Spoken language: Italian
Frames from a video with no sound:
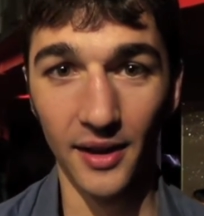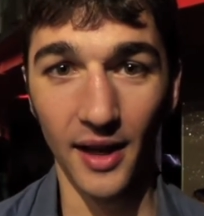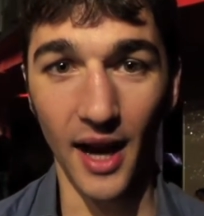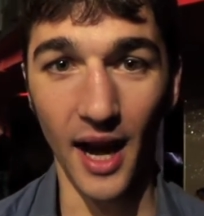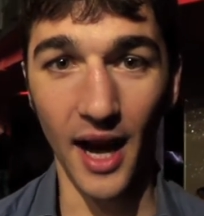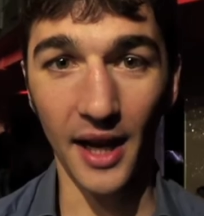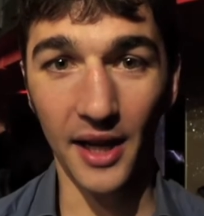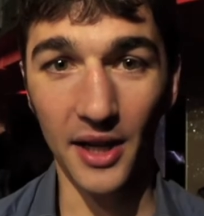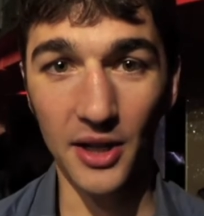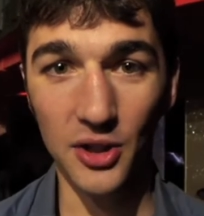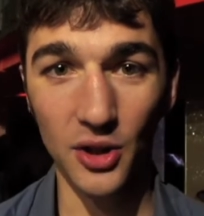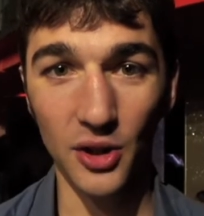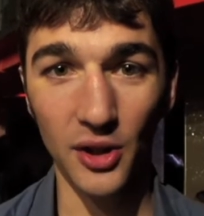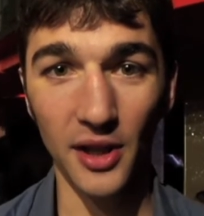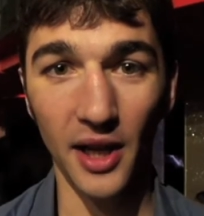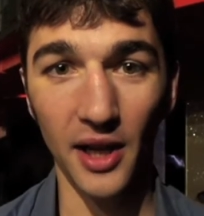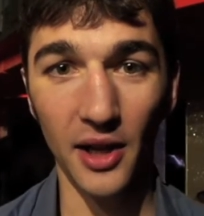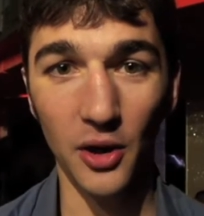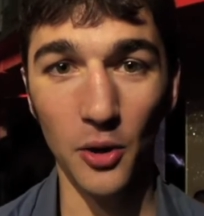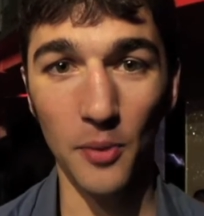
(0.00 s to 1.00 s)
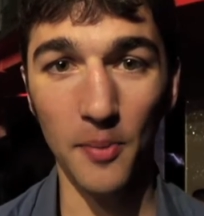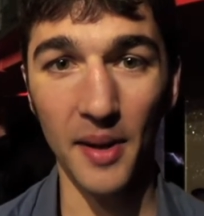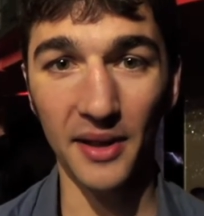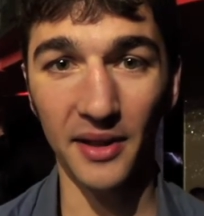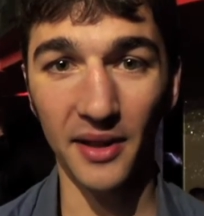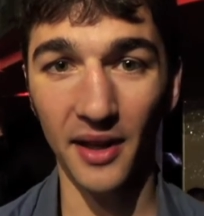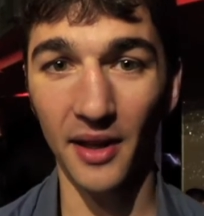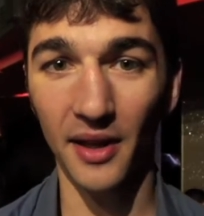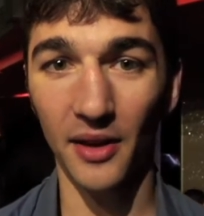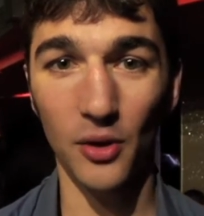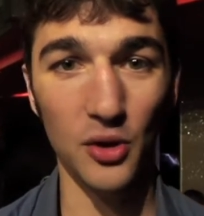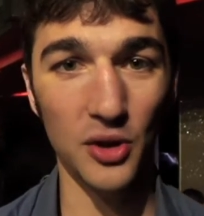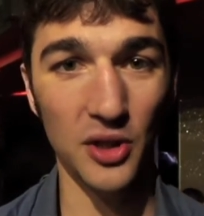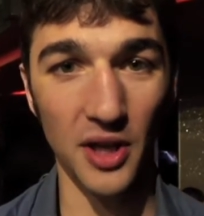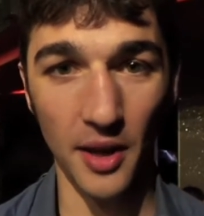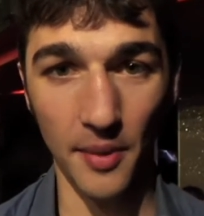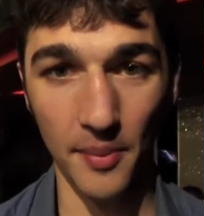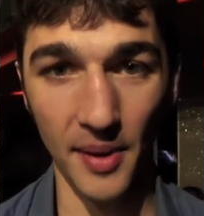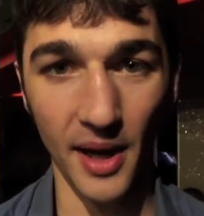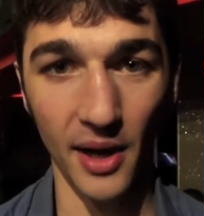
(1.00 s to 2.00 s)
anche solo l'idea di combattere così
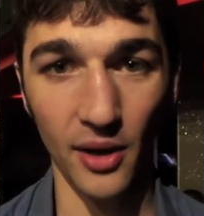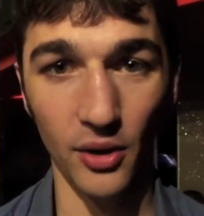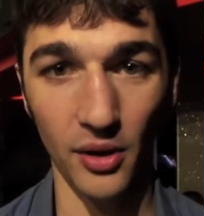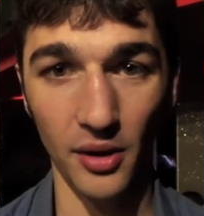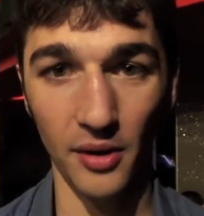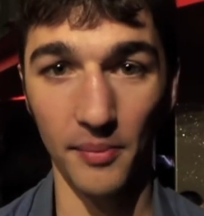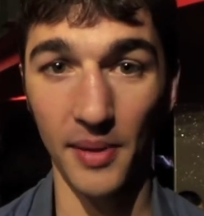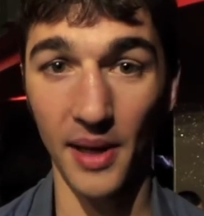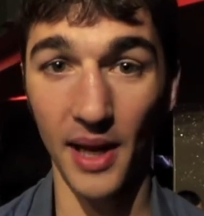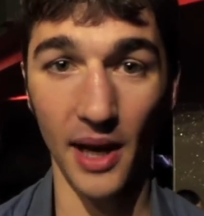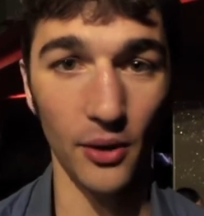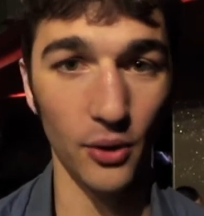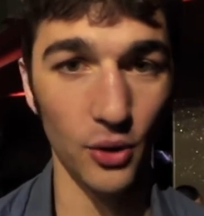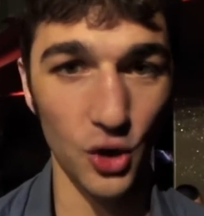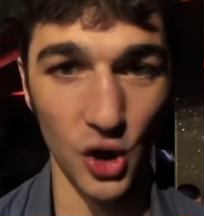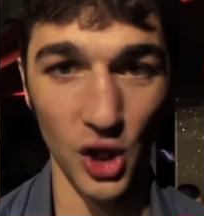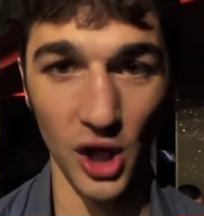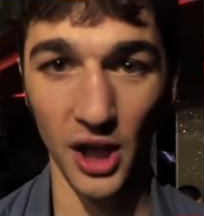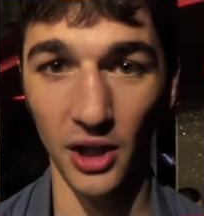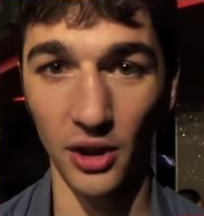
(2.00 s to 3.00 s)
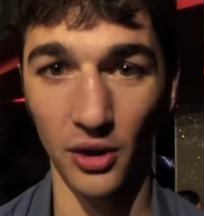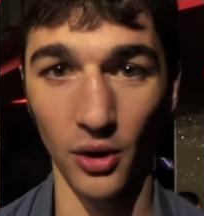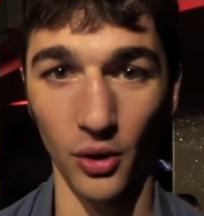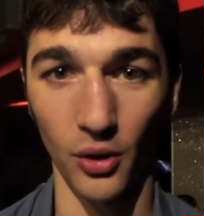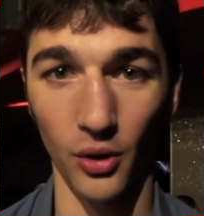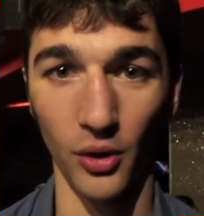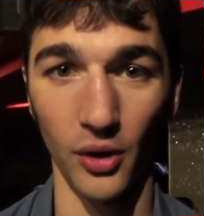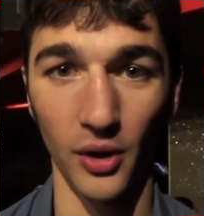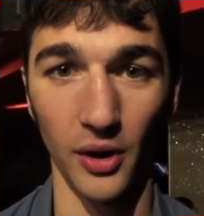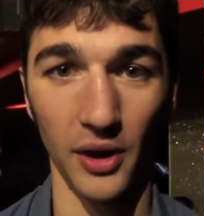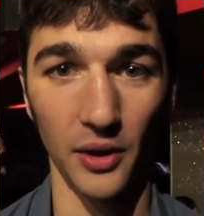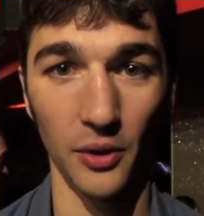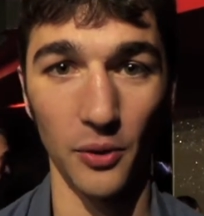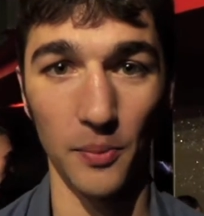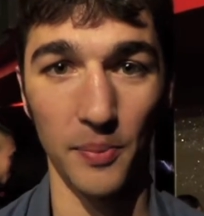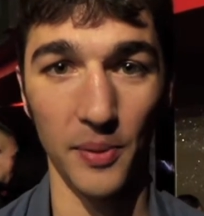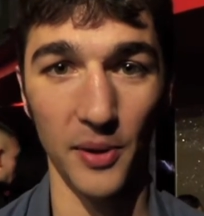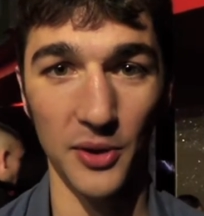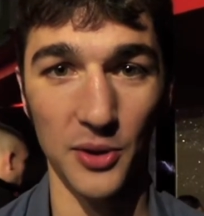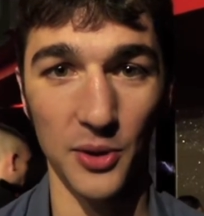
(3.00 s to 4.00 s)
a Milano, in Milano Centro, in un
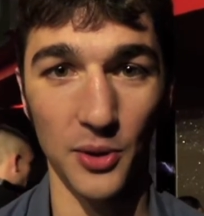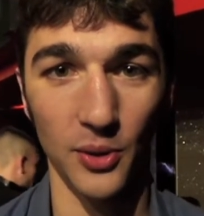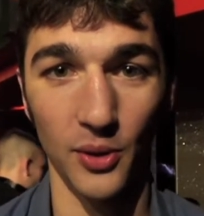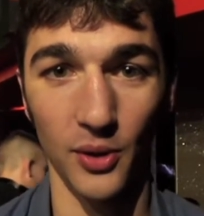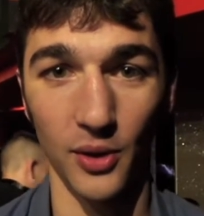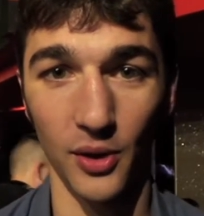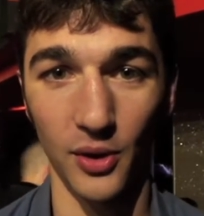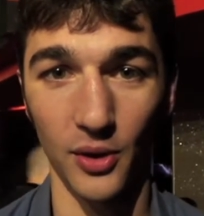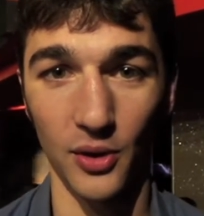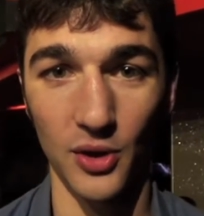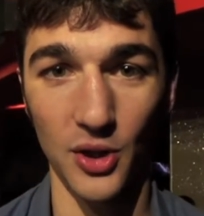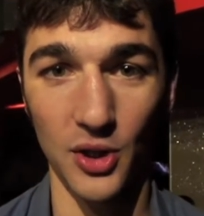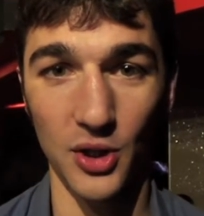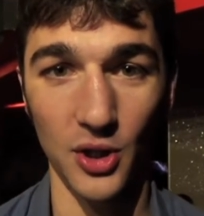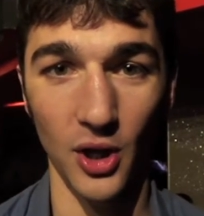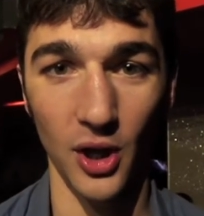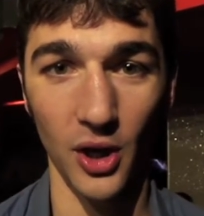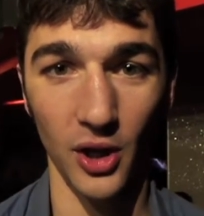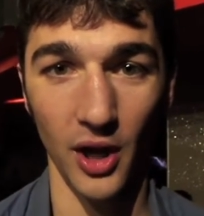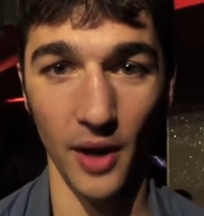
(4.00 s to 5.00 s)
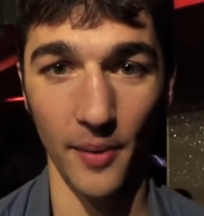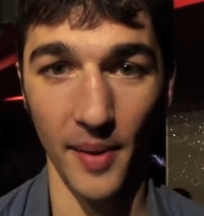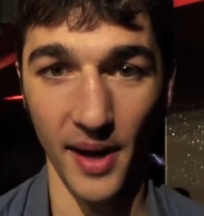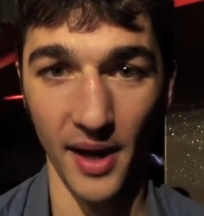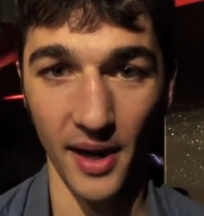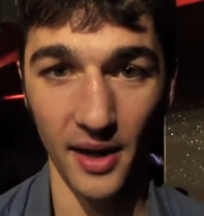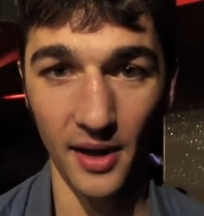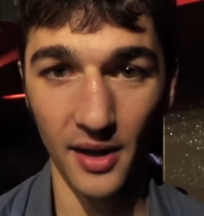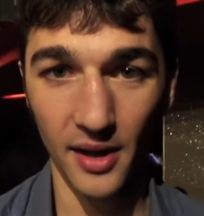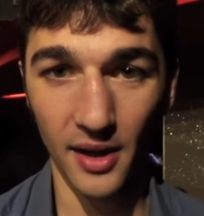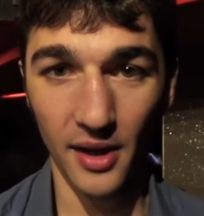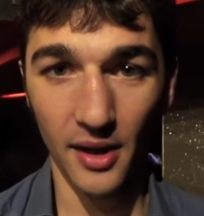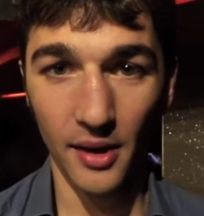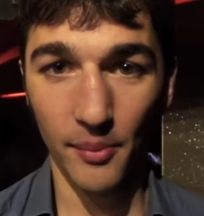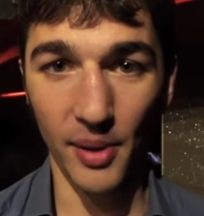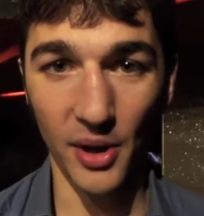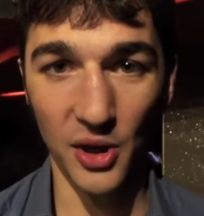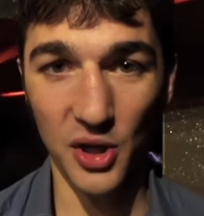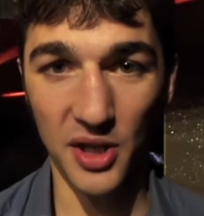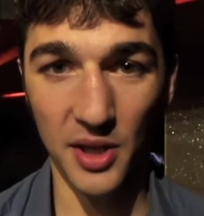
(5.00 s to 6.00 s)
posto così storico, a me
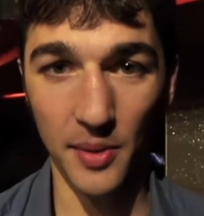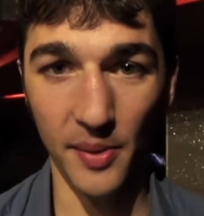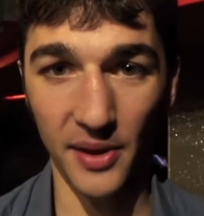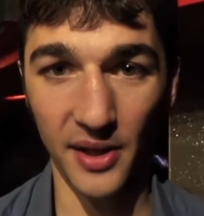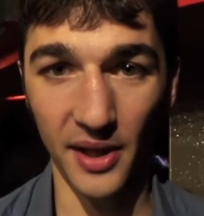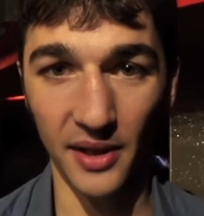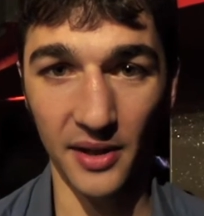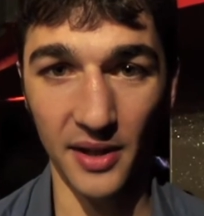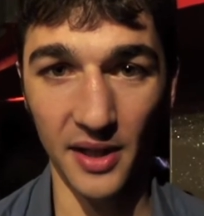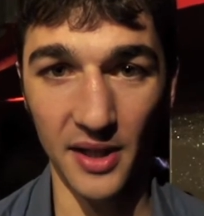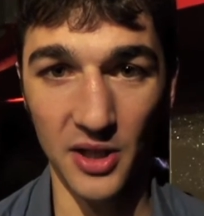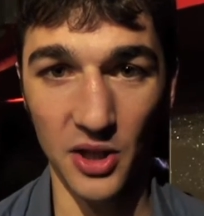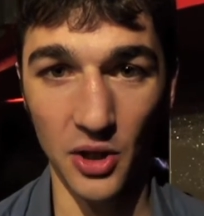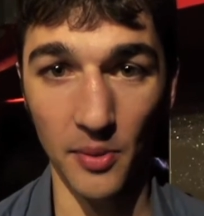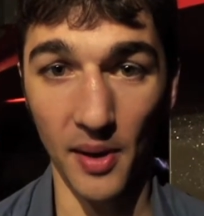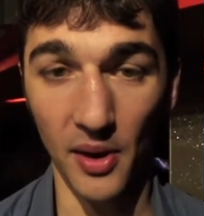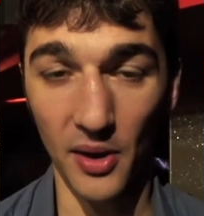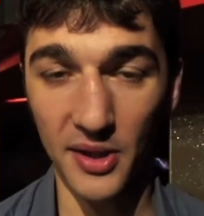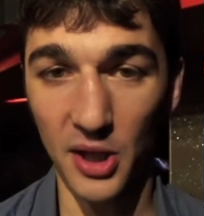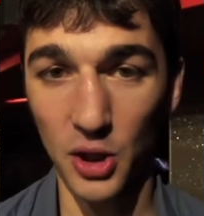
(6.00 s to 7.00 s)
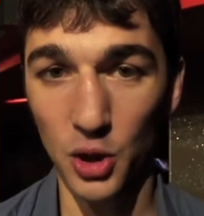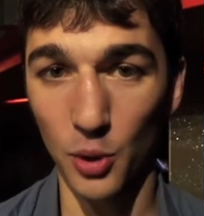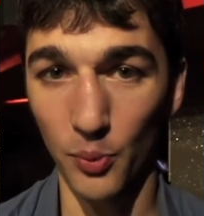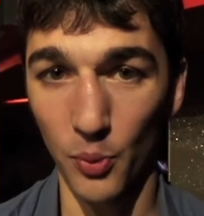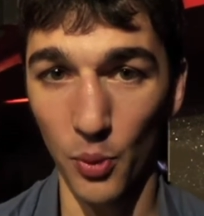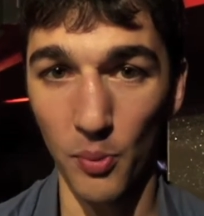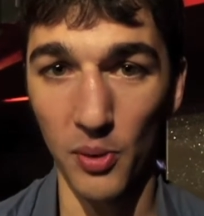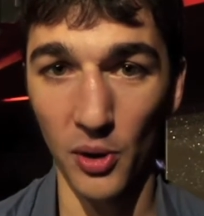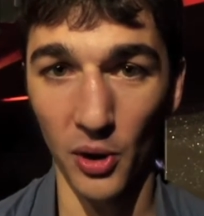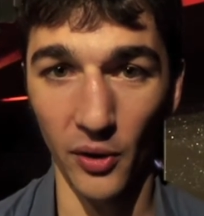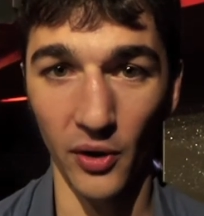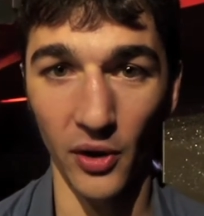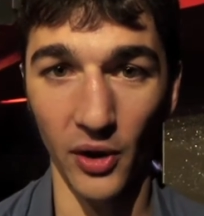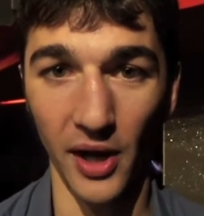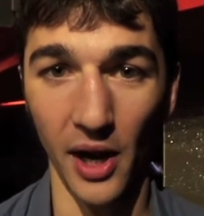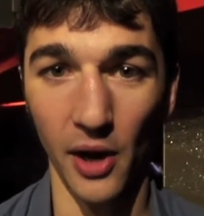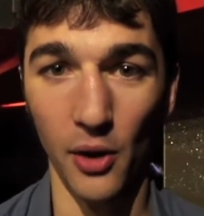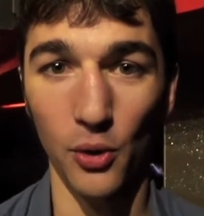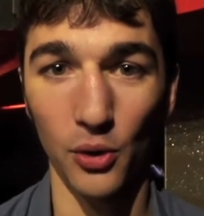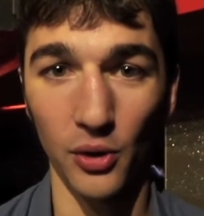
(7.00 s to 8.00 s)
piace sempre tantissimo, ma lo stesso pubblico vedo
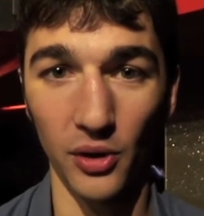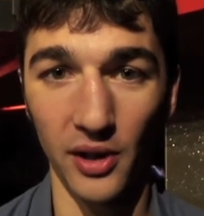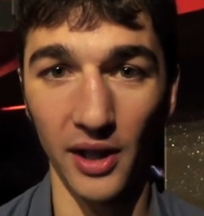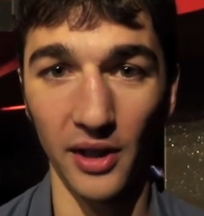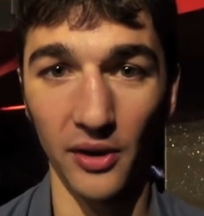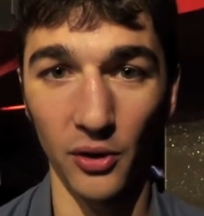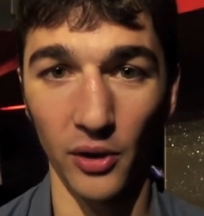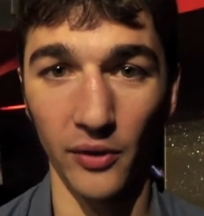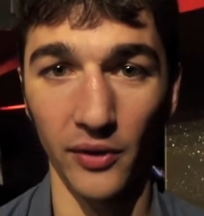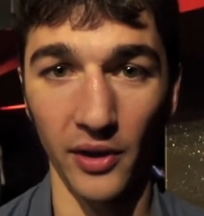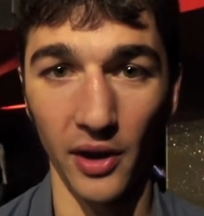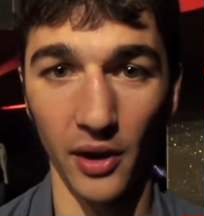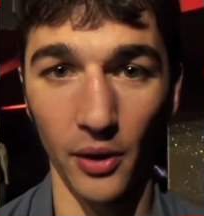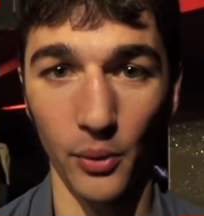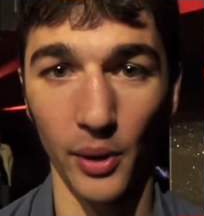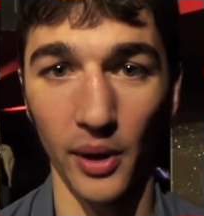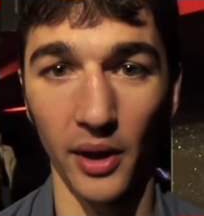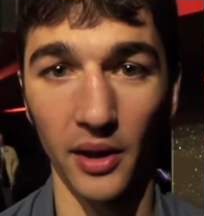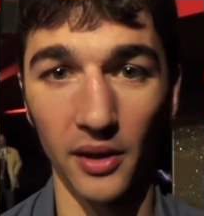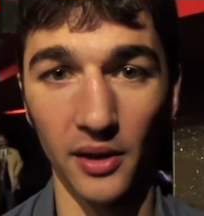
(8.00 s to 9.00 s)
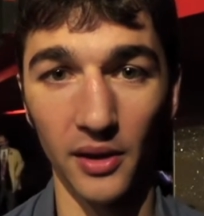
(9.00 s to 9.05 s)
che è contento di venire qui.